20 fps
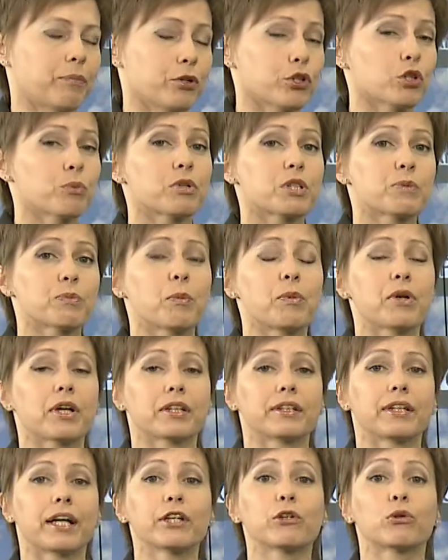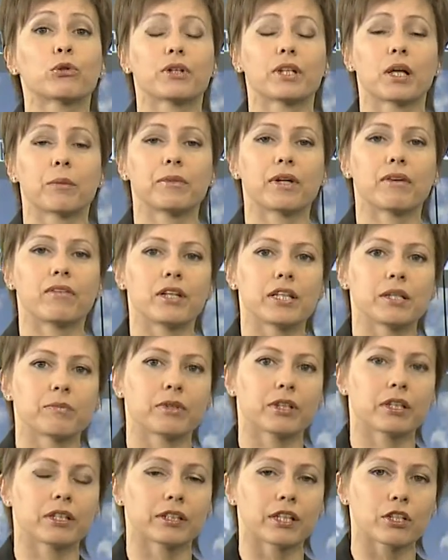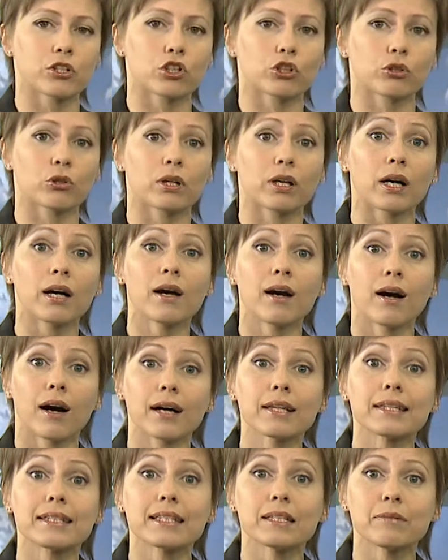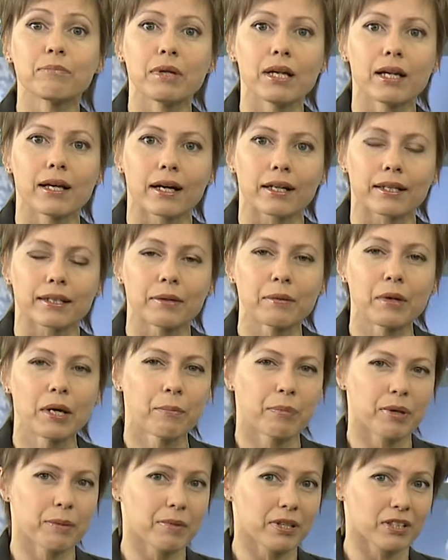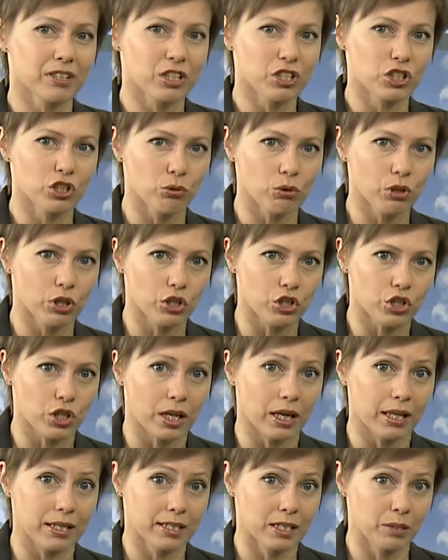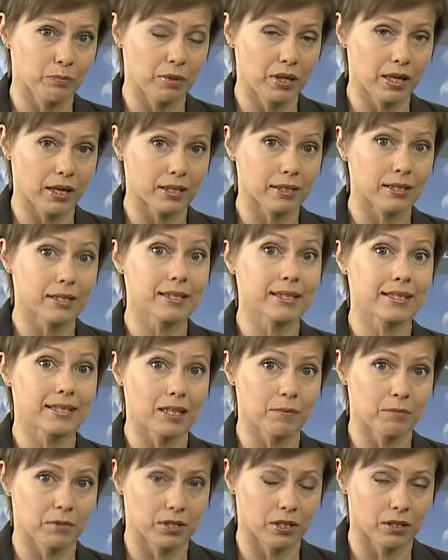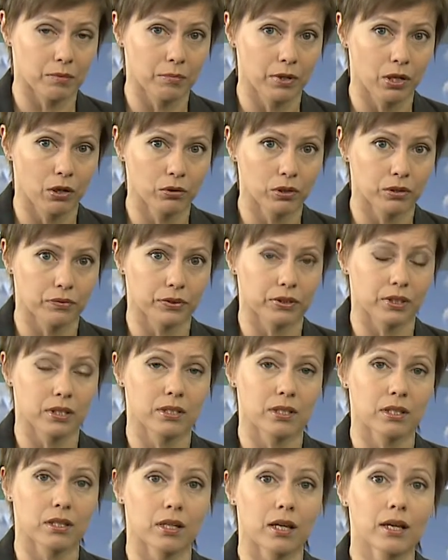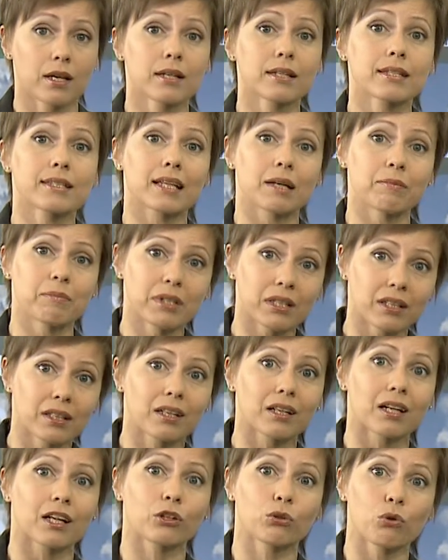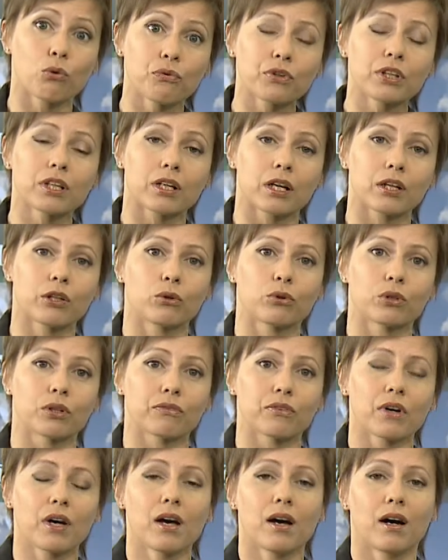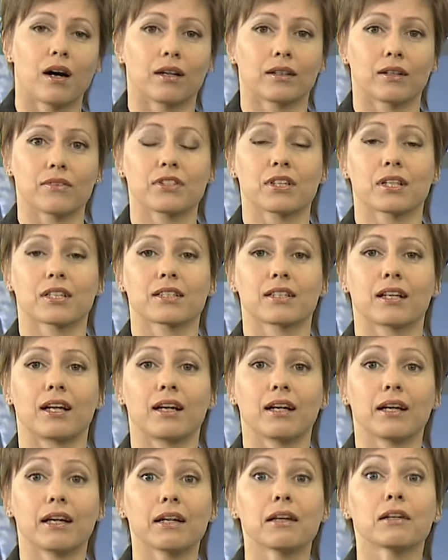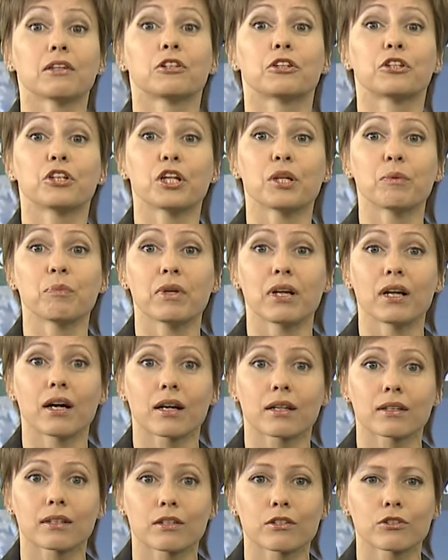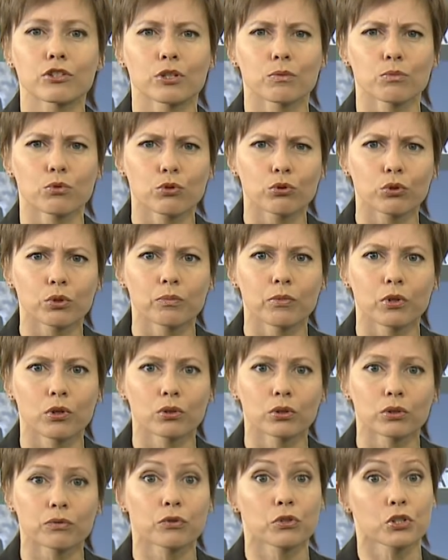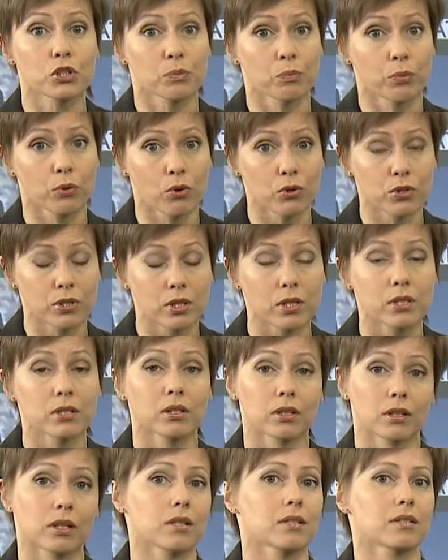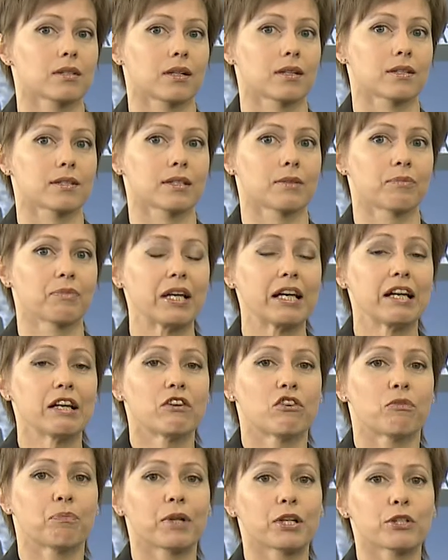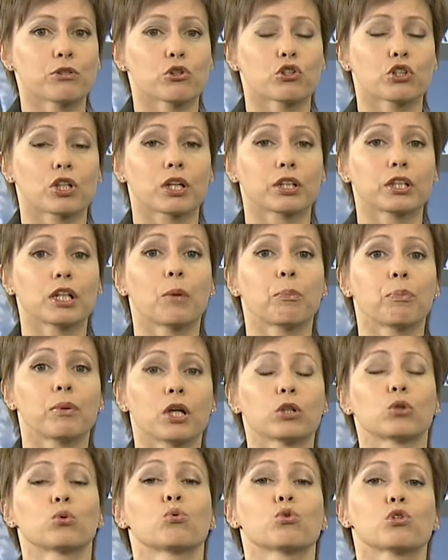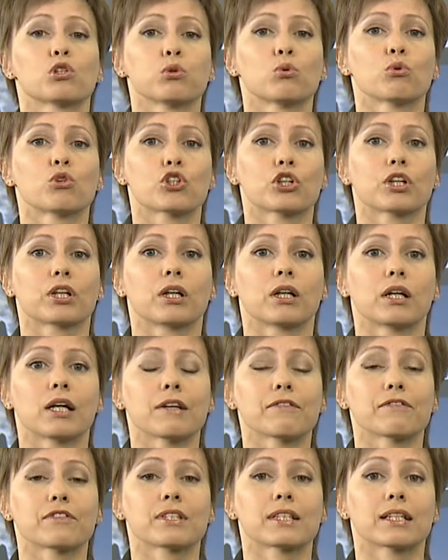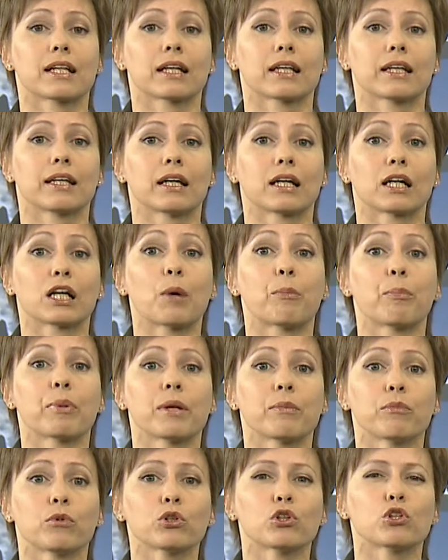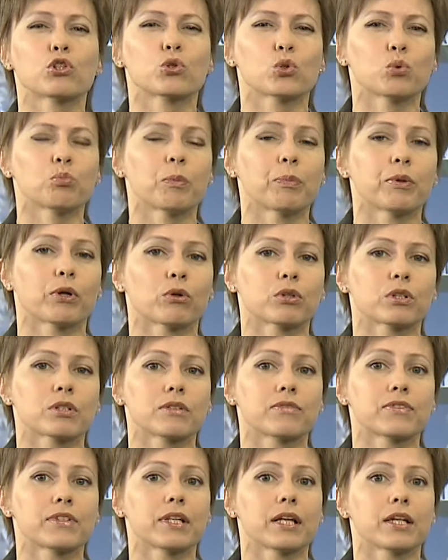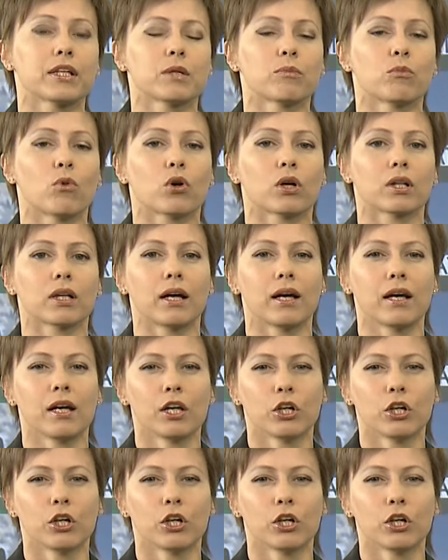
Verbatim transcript: Причем республика дает на обновление многоэтажек только 1 миллиард. Примерно столько же, 1 миллиард 70 миллионов, это деньги самих городов и районов. А на все остальные 3 миллиарда 700 миллионов сбросились татарстанцы. В платежках на оплату услуг ЖКХ в строке «Капремонт» сумма приходит в среднем около